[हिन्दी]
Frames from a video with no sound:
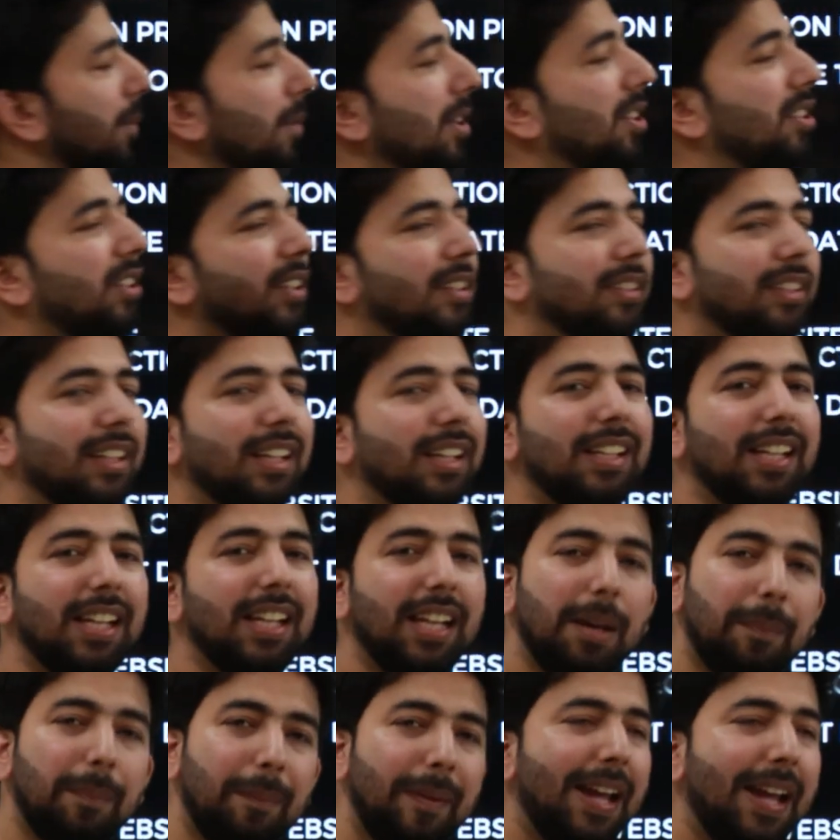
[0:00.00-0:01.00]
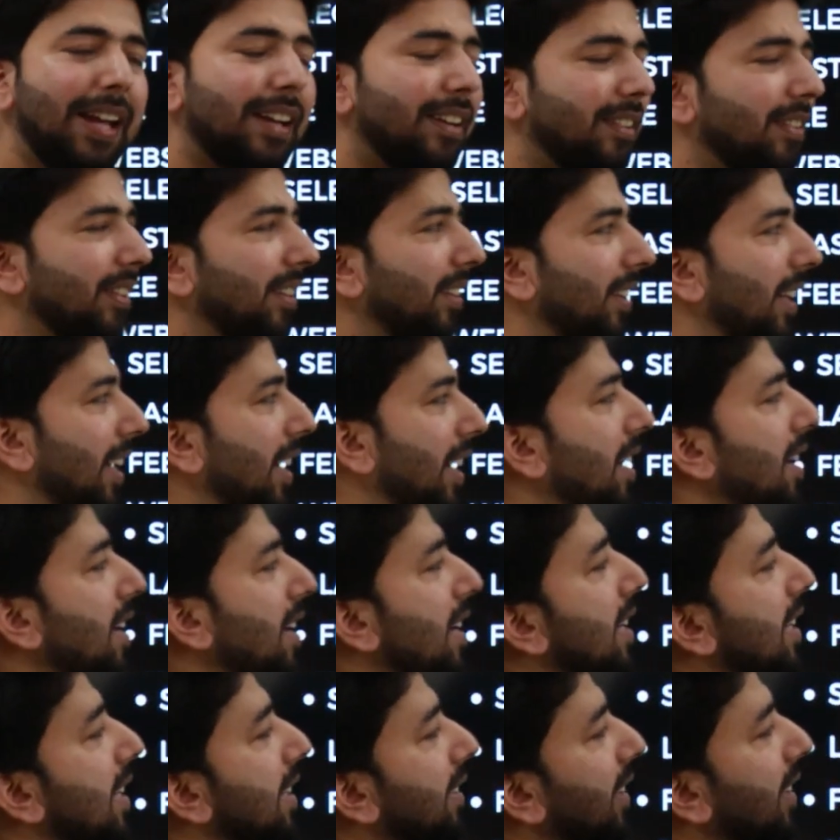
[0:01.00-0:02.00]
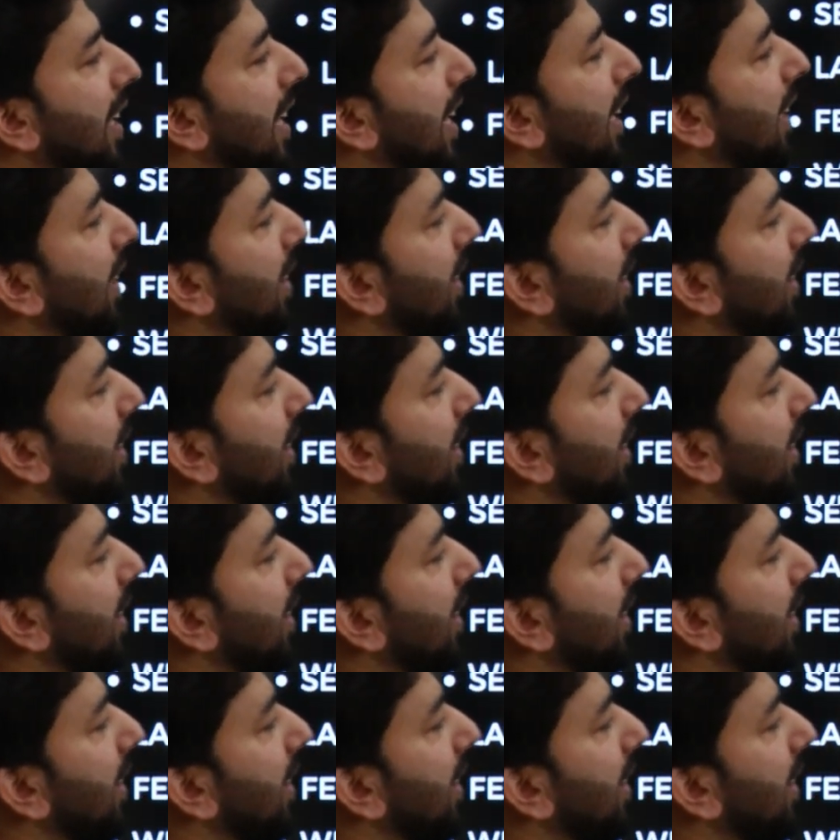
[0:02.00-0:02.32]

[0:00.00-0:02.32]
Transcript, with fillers: बच्चे इसके लिए अप्लाई कर सकते हैं इसका एक